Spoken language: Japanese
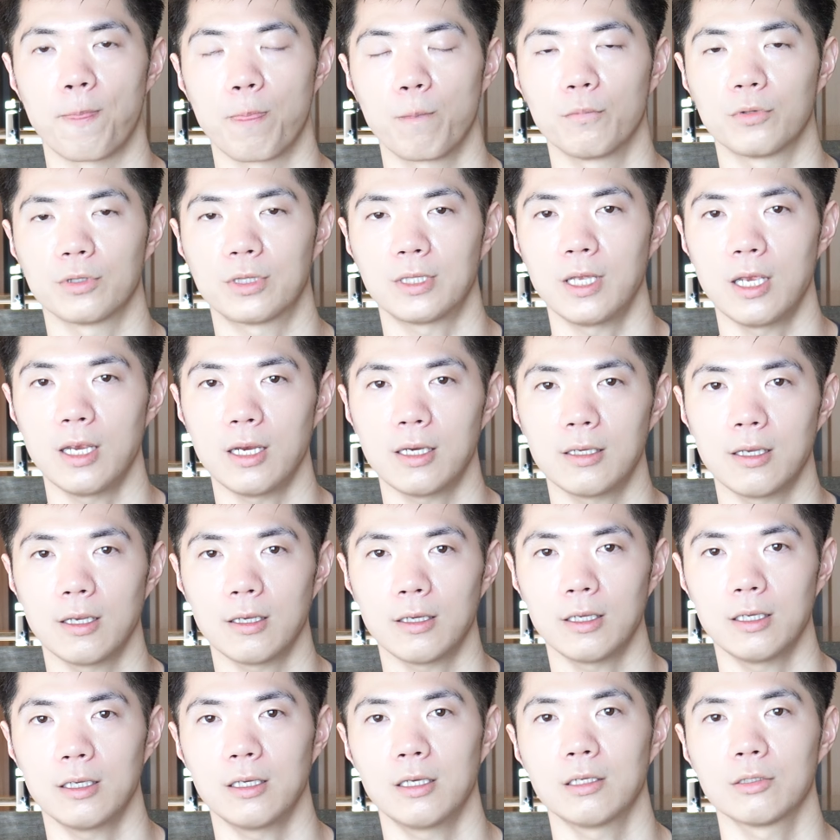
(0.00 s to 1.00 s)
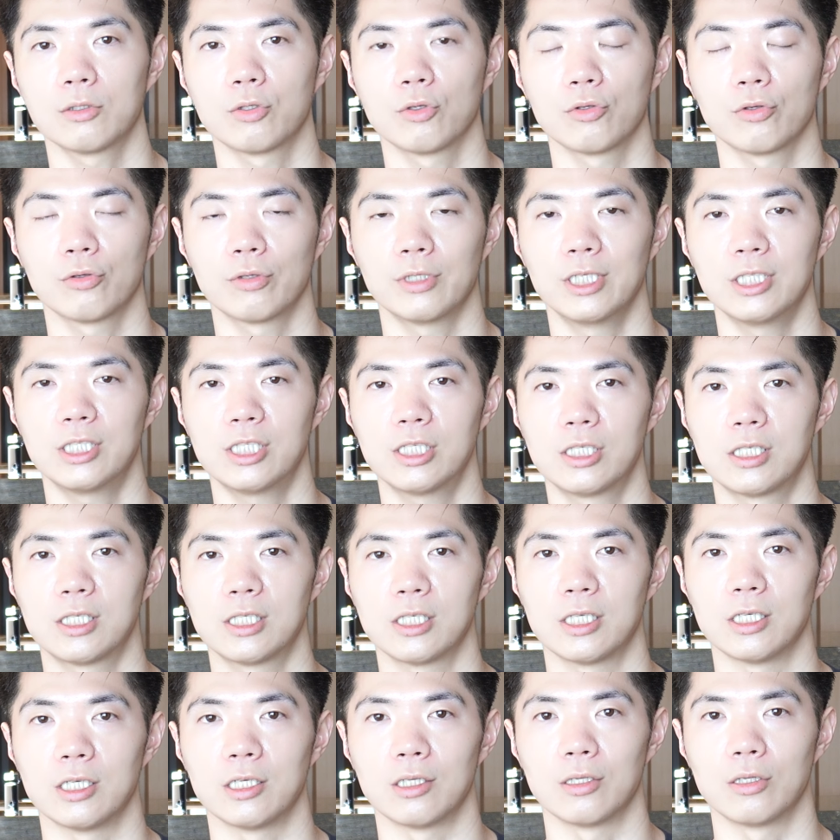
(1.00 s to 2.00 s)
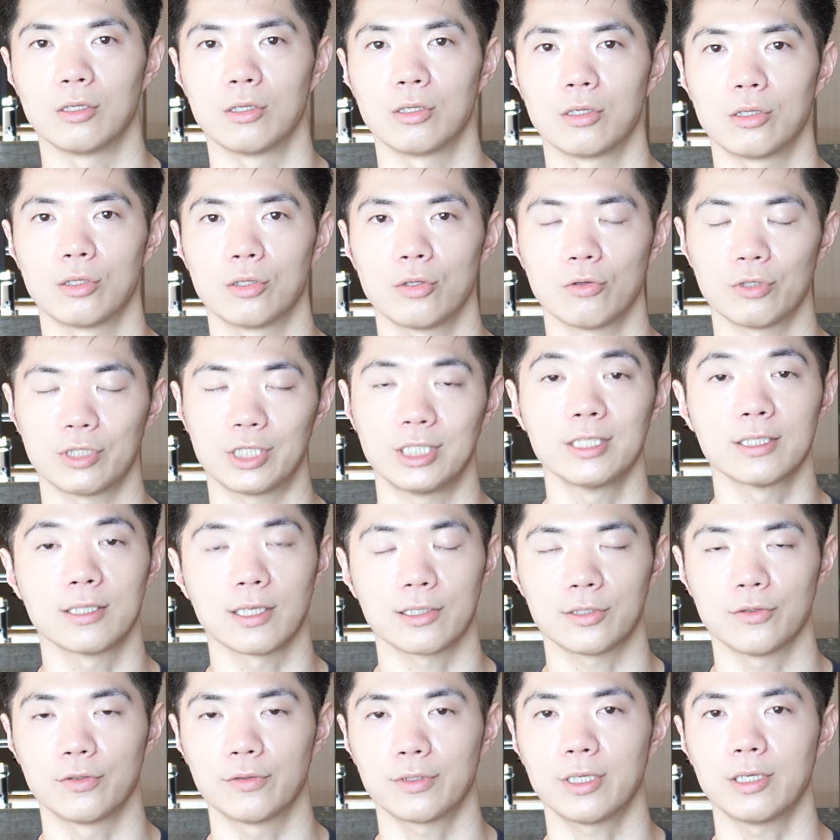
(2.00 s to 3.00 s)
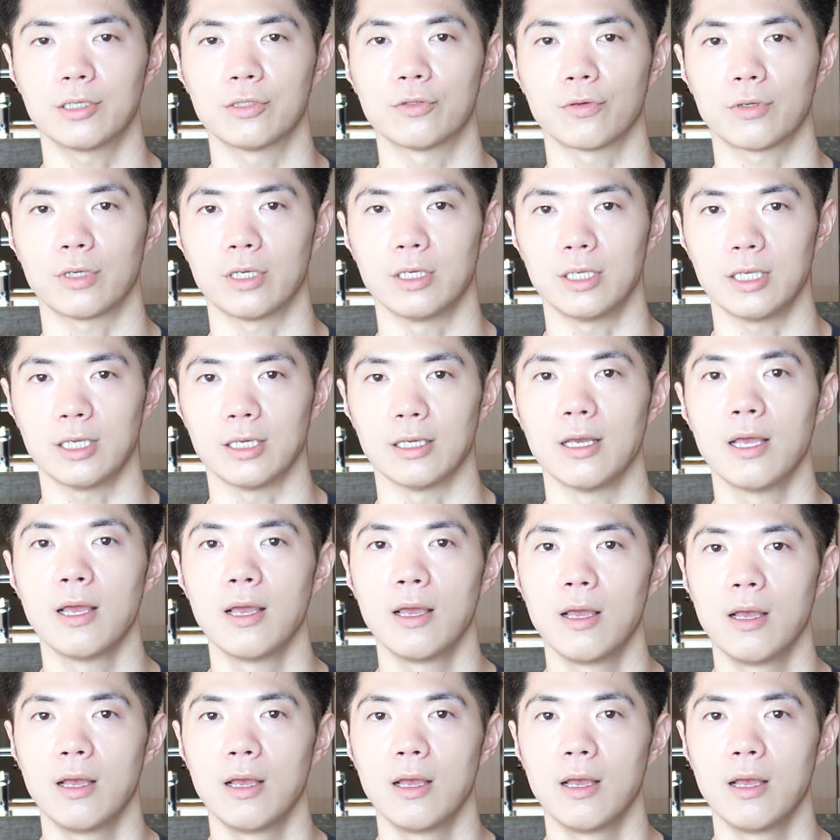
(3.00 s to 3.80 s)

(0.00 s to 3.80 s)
もう定期的にその医師の診察を受けるときに